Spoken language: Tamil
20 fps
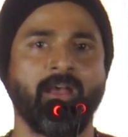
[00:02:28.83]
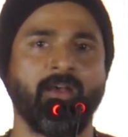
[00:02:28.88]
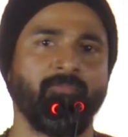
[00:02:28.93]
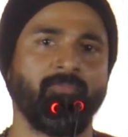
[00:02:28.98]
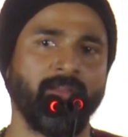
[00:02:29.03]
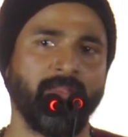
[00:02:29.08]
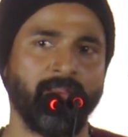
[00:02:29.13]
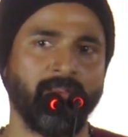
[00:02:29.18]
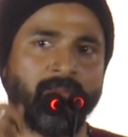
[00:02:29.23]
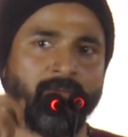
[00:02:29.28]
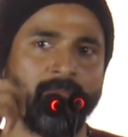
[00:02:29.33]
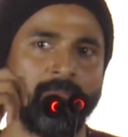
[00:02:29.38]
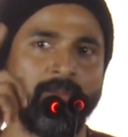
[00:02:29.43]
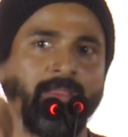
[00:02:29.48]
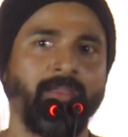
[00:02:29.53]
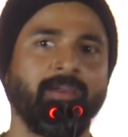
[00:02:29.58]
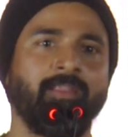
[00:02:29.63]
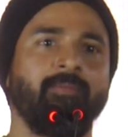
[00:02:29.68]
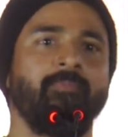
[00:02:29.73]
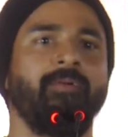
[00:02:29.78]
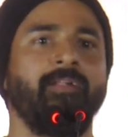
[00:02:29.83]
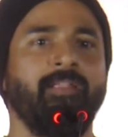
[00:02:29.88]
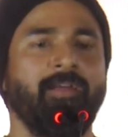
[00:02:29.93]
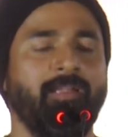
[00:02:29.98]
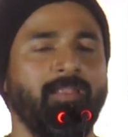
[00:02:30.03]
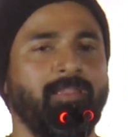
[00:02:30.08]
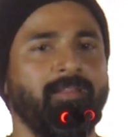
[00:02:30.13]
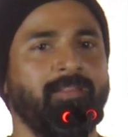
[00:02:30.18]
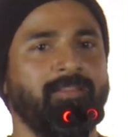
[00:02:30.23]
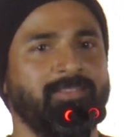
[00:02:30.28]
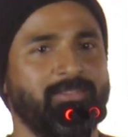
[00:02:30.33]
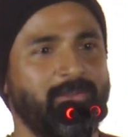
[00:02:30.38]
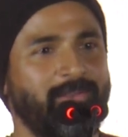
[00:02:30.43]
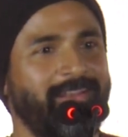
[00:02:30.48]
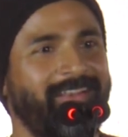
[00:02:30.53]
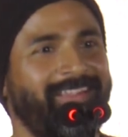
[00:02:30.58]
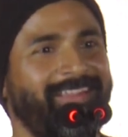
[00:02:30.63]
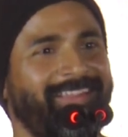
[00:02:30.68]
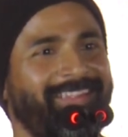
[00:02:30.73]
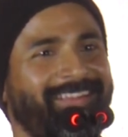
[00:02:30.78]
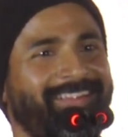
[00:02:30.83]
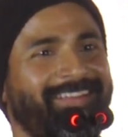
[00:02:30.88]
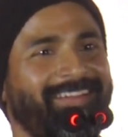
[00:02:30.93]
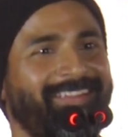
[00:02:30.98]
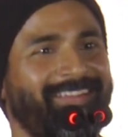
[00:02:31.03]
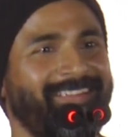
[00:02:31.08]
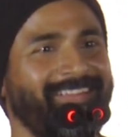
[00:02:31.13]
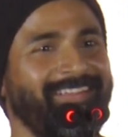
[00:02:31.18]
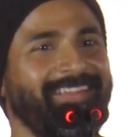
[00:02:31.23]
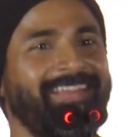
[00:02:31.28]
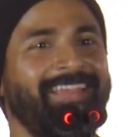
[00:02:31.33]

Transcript: அவன் இன்னும் பயங்கரமான ஆளுங்கன்னு சொல்லிகிட்டே இருக்கார்